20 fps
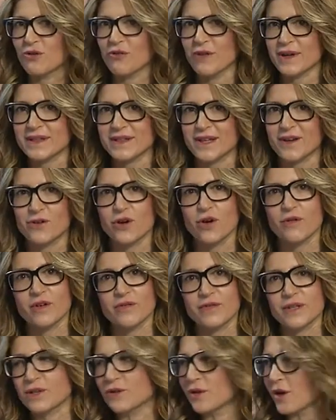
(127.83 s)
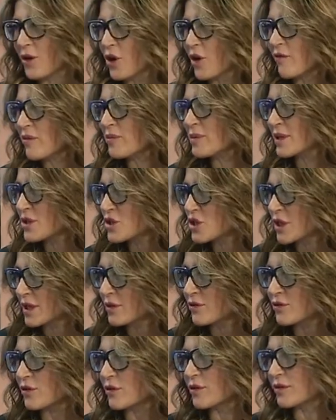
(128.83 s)

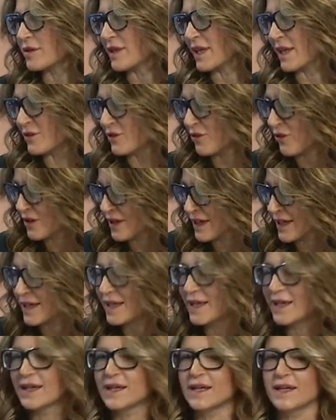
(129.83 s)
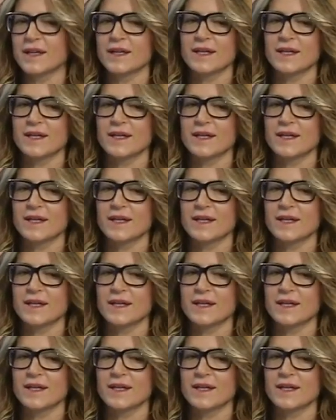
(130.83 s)
99,9% delle donne.